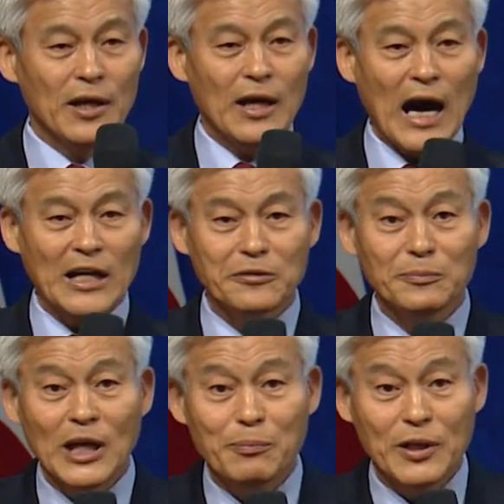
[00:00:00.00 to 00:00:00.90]

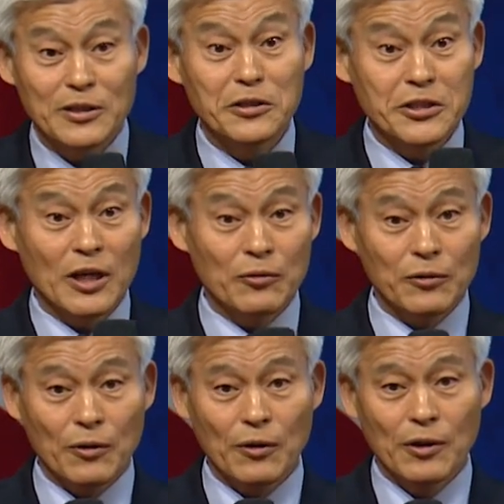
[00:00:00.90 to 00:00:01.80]
아름답게
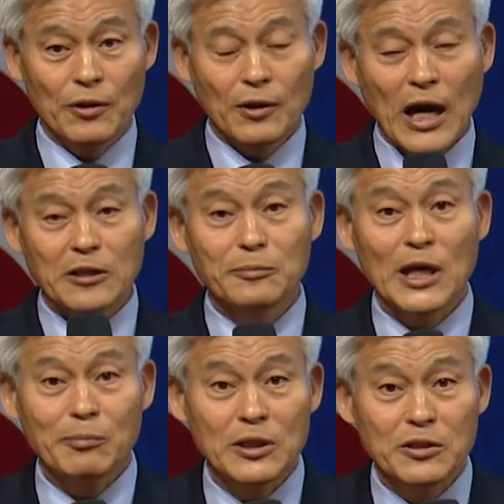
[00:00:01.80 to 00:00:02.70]
정치하고요.
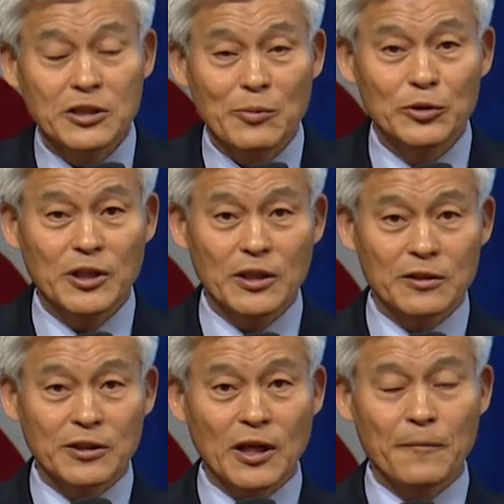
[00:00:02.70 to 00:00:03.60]
아름답게 정치하면 어떻게
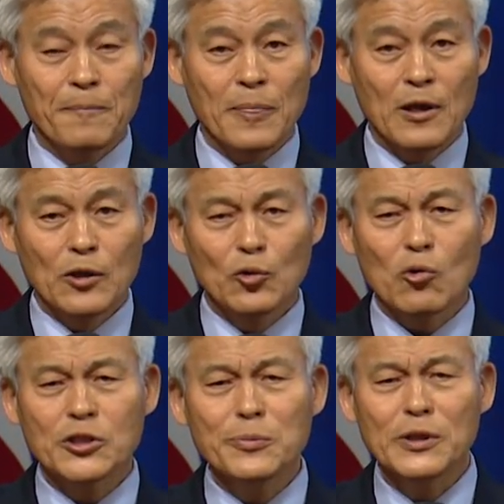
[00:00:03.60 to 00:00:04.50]
되느냐?
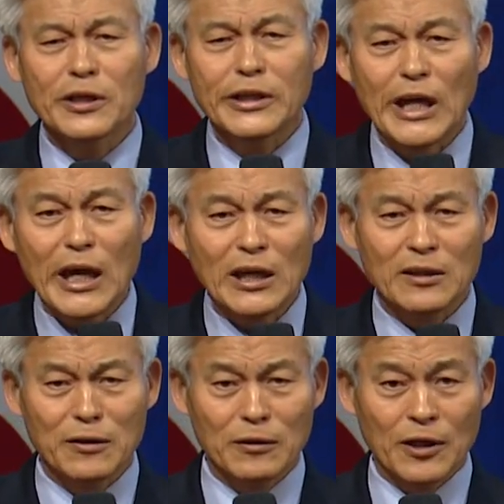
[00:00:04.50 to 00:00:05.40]
욕심을 깨야
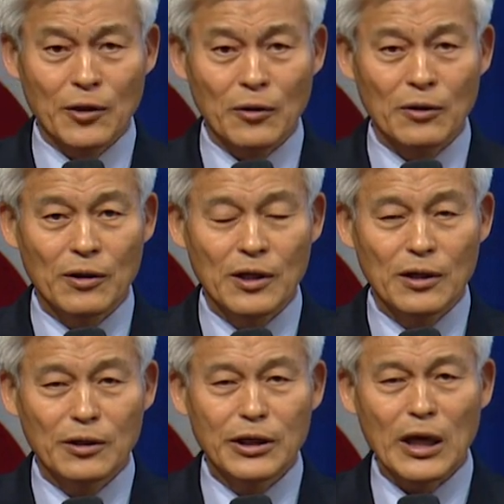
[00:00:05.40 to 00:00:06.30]
되는데요.
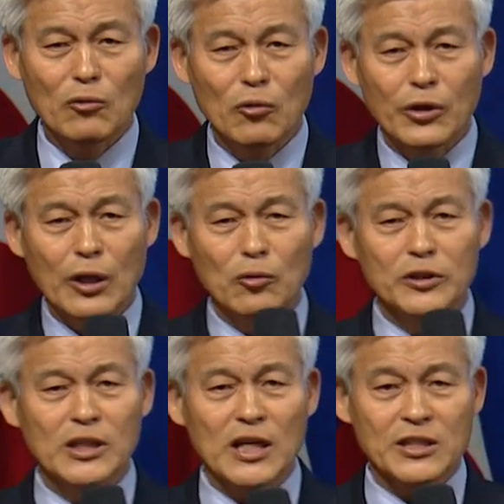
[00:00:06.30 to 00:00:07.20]
깨고 깨고
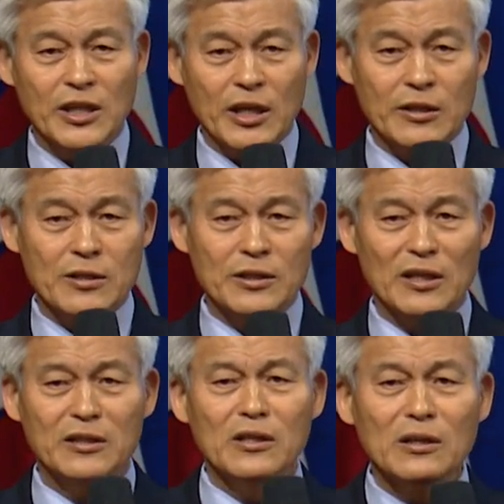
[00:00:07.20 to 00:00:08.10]
어디까지 깨야 되느냐?
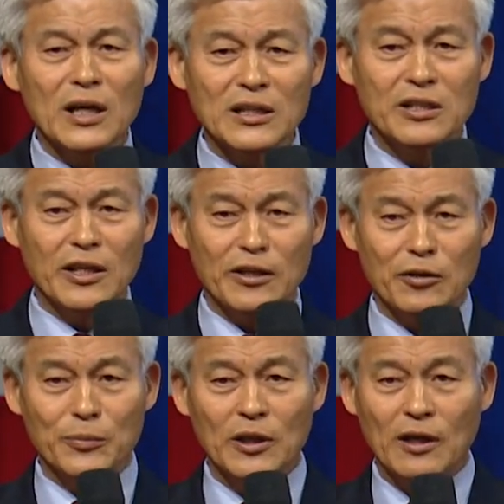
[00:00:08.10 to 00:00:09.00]
끝까지 깨야
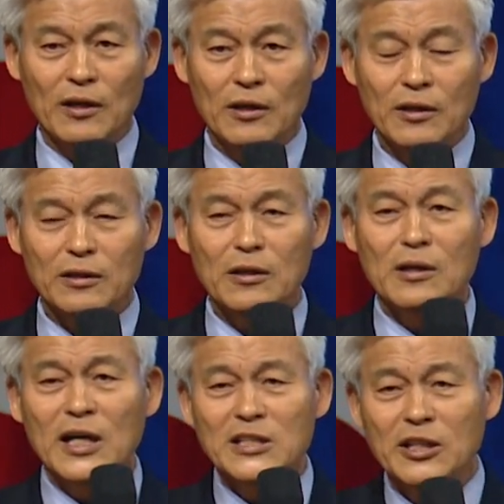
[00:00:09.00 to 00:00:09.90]
됩니다.
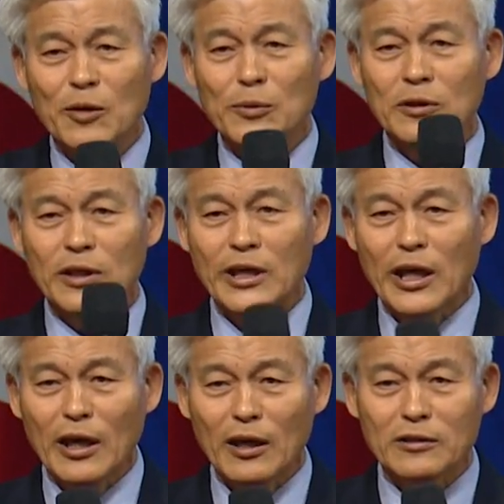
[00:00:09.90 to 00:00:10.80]
끝까지 깨면
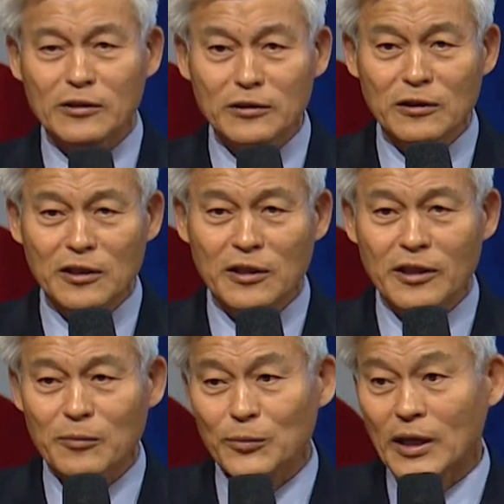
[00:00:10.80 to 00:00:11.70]
깨끗 이렇게
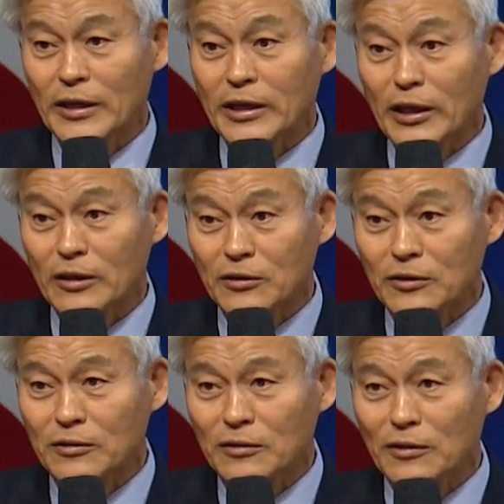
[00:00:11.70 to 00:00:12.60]
됩니다.
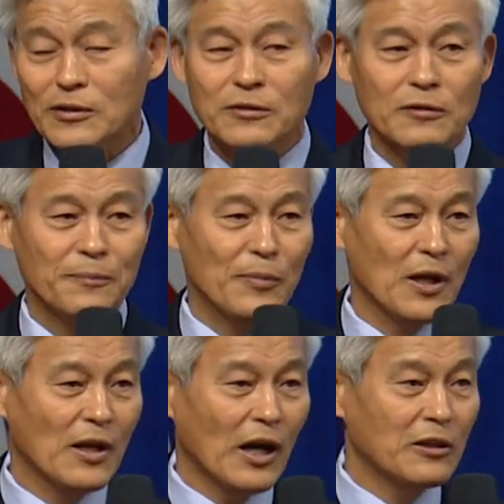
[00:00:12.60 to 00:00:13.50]
깨끗. 그래서
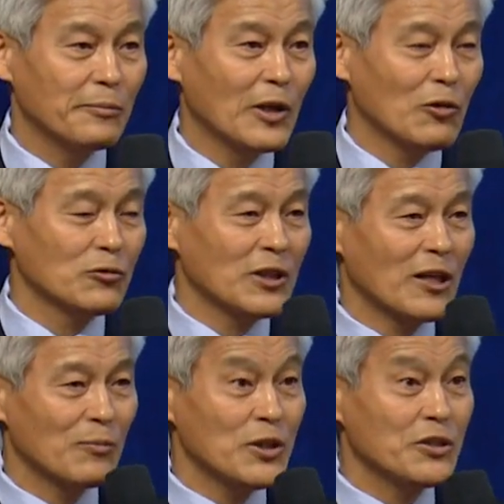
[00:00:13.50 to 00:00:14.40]
아름다운
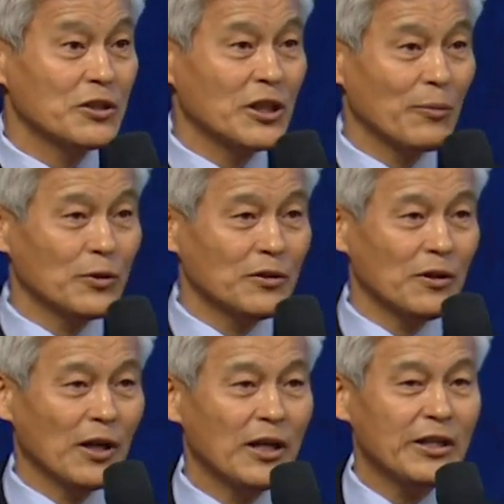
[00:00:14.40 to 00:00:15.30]
사람이 정치하면
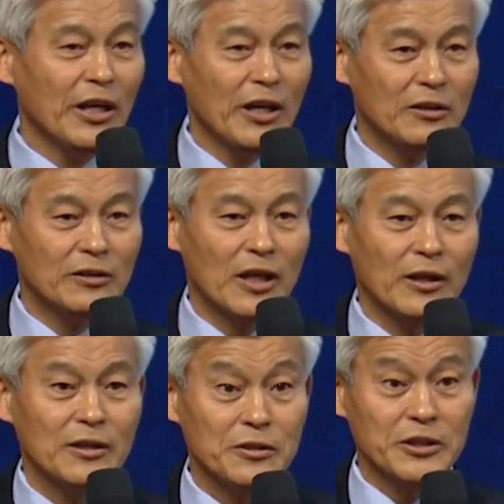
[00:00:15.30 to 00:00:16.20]

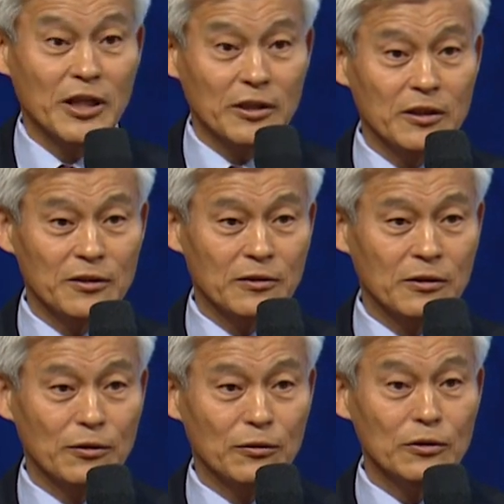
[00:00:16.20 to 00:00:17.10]
깨끗하게 정치하게 되는
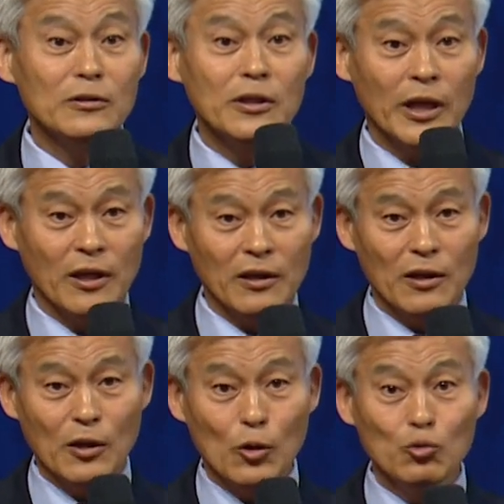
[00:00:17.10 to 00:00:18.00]
이런 게
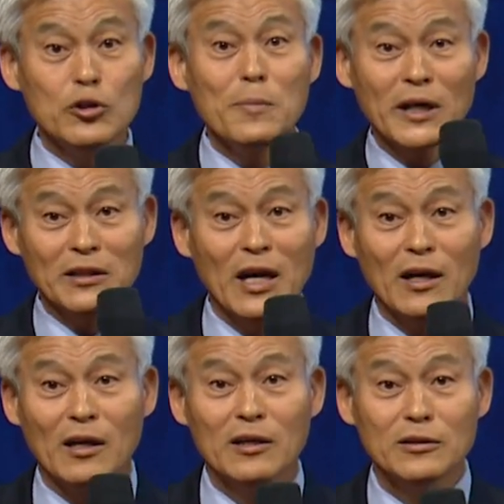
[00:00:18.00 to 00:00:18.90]
우리말에
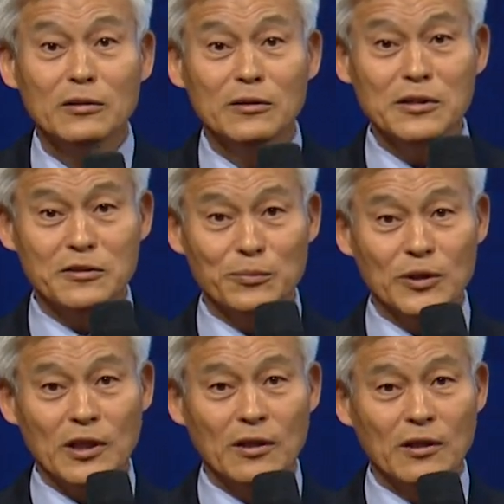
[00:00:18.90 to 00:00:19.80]
다 들어 있습니다.